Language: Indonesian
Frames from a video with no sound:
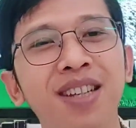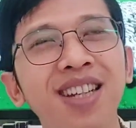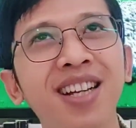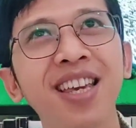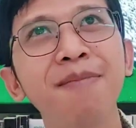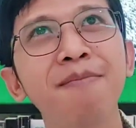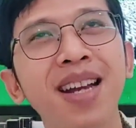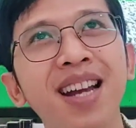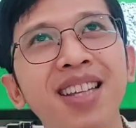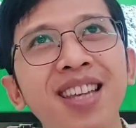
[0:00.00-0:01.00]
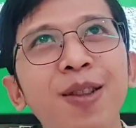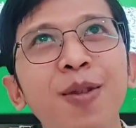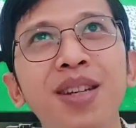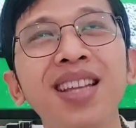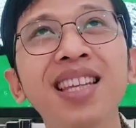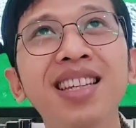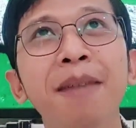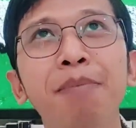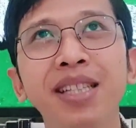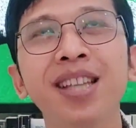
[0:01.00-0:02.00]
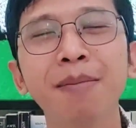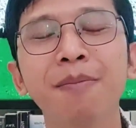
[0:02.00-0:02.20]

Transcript: Jadi keimanannya itu dia tidak bisa